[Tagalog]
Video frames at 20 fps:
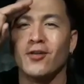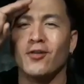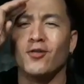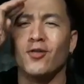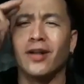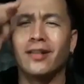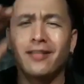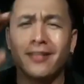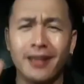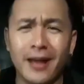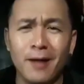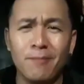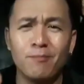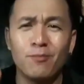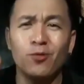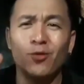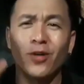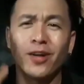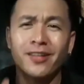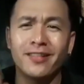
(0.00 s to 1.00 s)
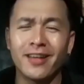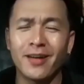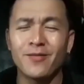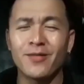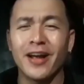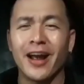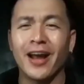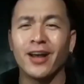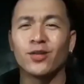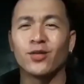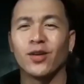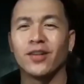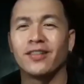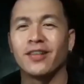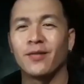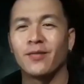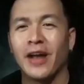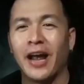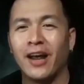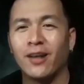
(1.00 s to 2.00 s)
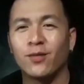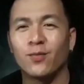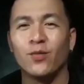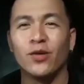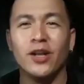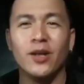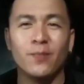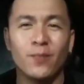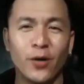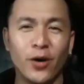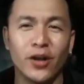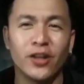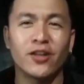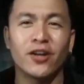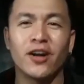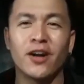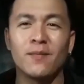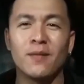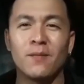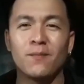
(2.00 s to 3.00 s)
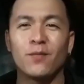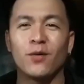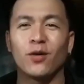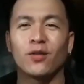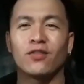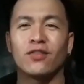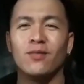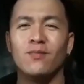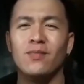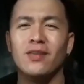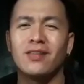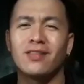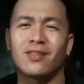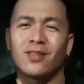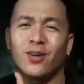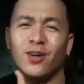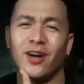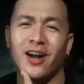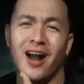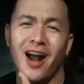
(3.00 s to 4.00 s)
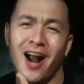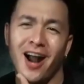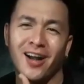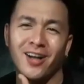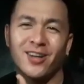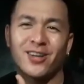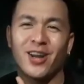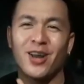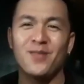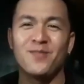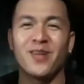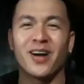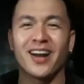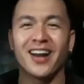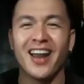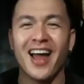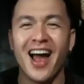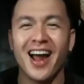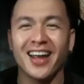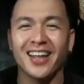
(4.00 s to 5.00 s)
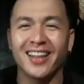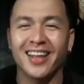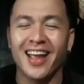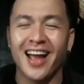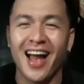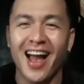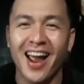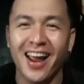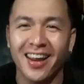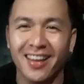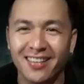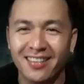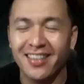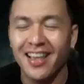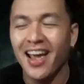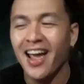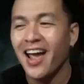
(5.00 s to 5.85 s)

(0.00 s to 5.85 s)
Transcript: What's up? What's up guys? What's up guys? Muli po, ito na naman po si Mr. RJ Maglangit guys.